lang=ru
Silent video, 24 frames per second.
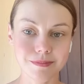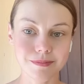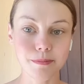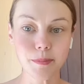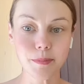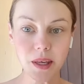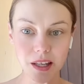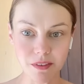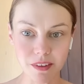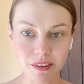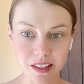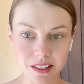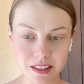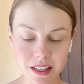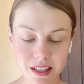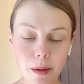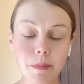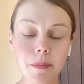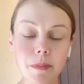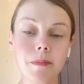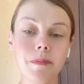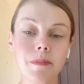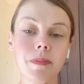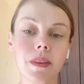Первый этап –
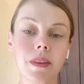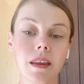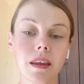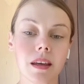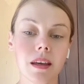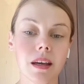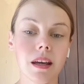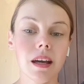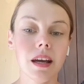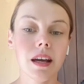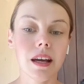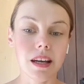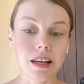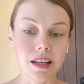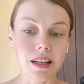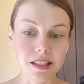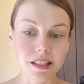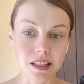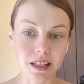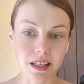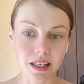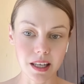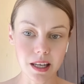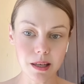
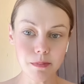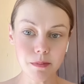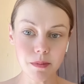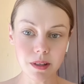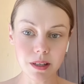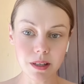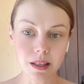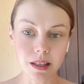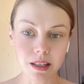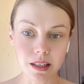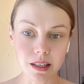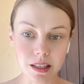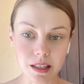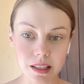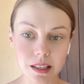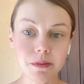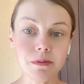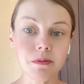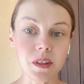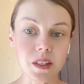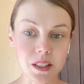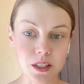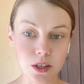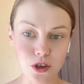разогреем
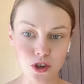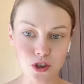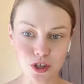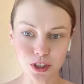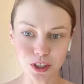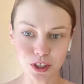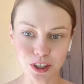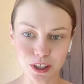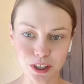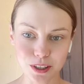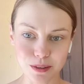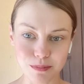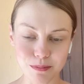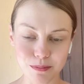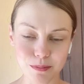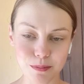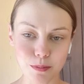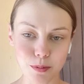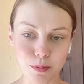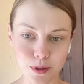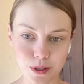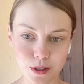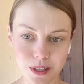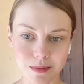лимфатические
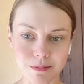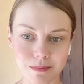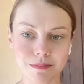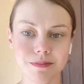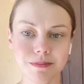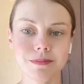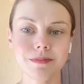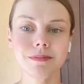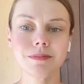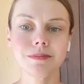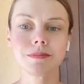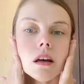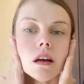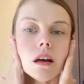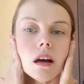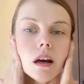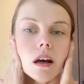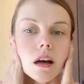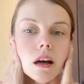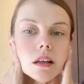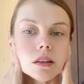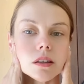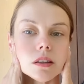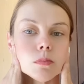пути.
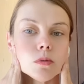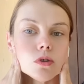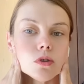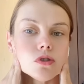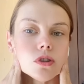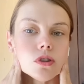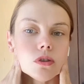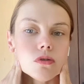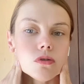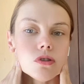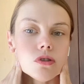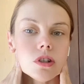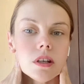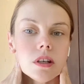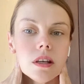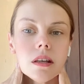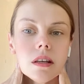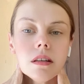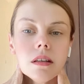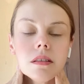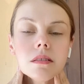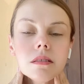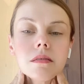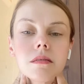От мочек ушей,
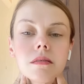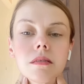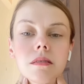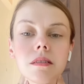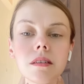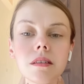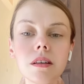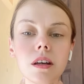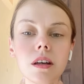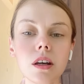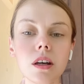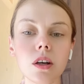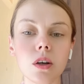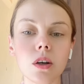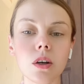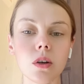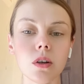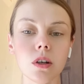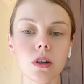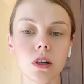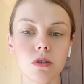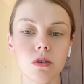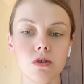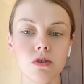
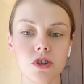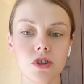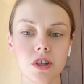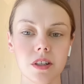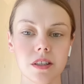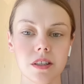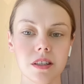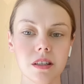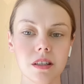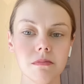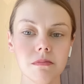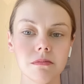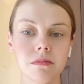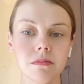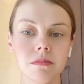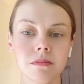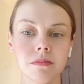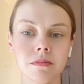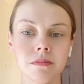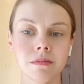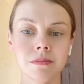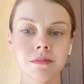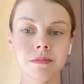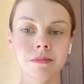ключица,
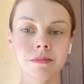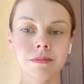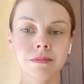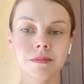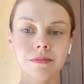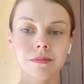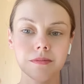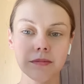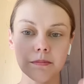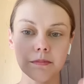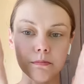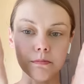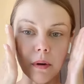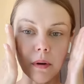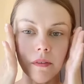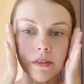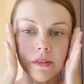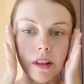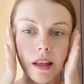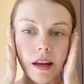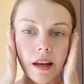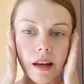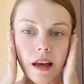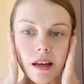
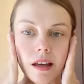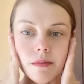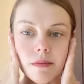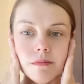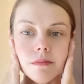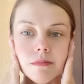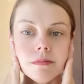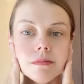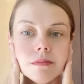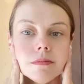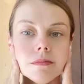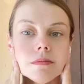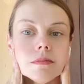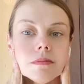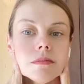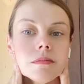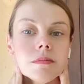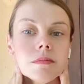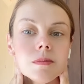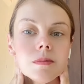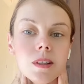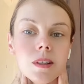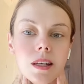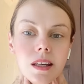повторяем
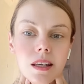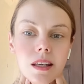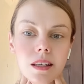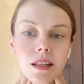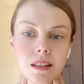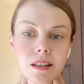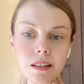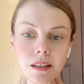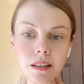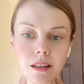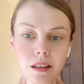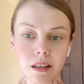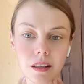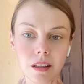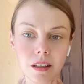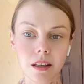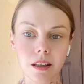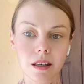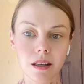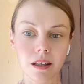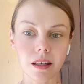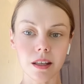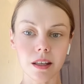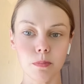три
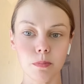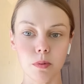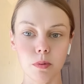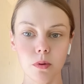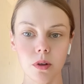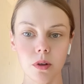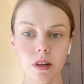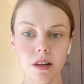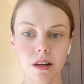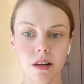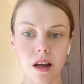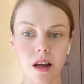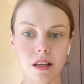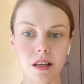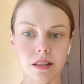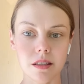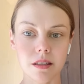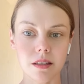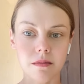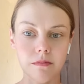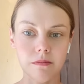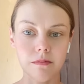и более раз.